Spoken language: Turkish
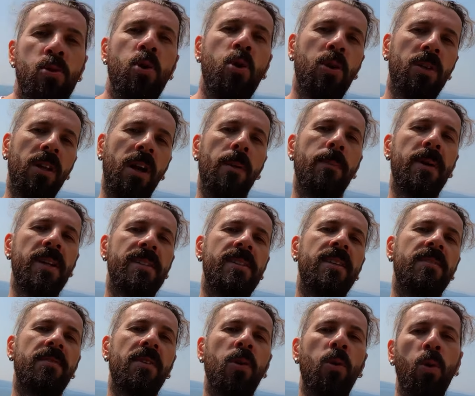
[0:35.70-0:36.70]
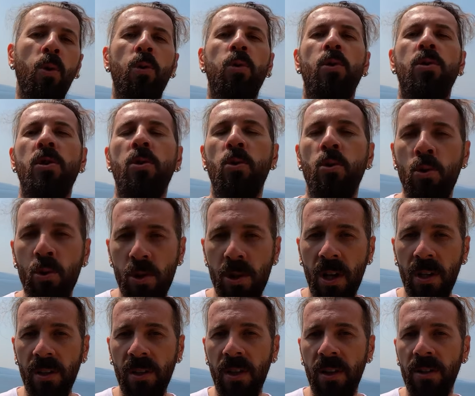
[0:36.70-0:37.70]
çok daha basit ve oldukça küçük
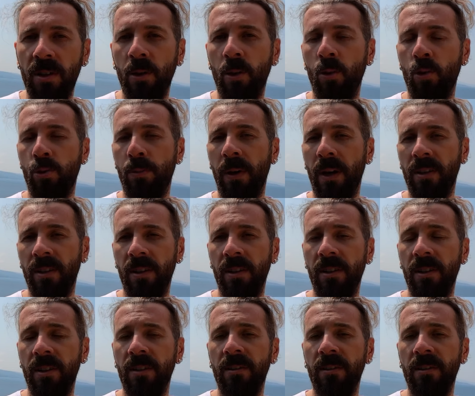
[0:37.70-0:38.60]
canlılardan oluşmaktaydı.